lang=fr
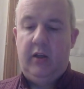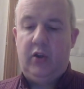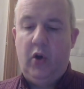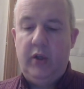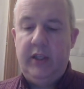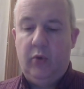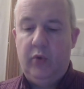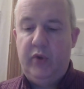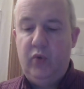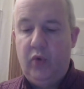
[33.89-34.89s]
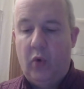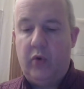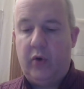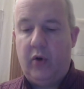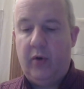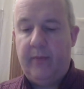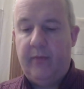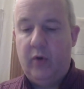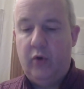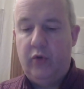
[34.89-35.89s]
Que dirons-nous donc
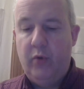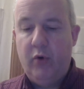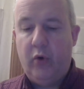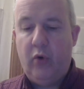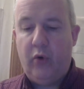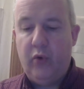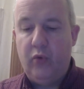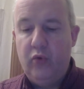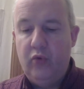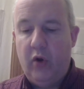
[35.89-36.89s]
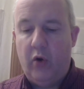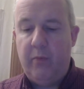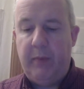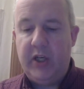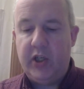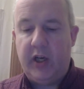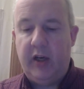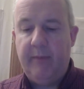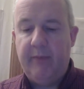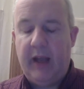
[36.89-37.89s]
Demeurerions-nous dans le
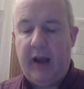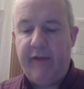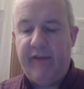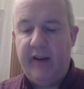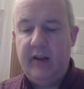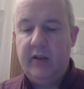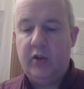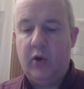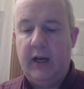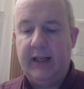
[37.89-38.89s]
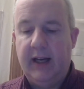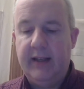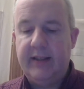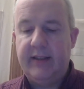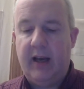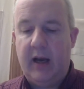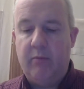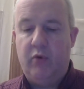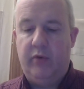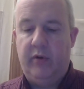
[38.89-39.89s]
péché afin que la grâce
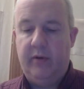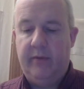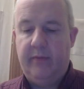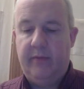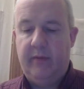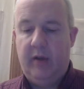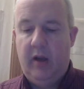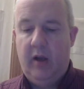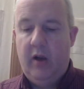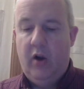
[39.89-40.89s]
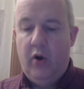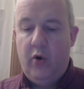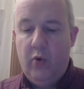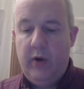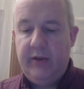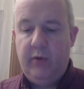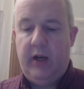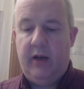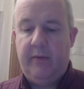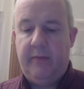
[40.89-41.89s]
abonde Loin de
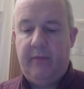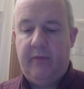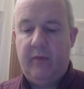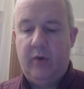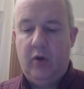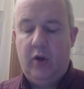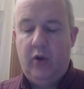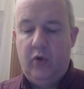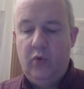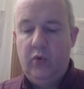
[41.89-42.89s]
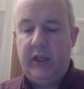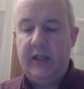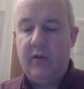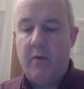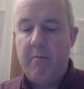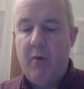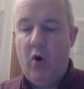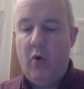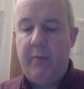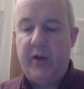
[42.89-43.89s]
là. Nous qui sommes
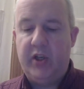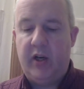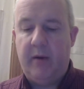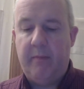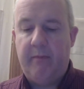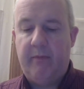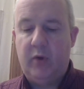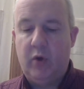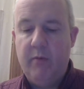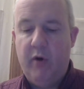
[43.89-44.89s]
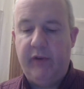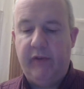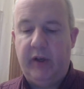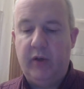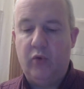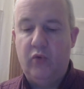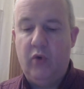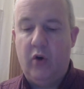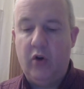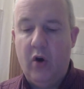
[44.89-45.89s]
morts au péché, comment vivrions-nous
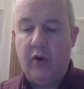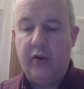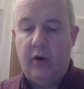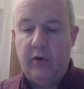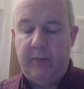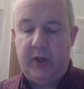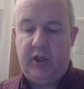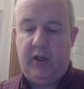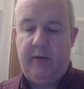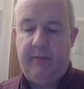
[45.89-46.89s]
encore dans le péché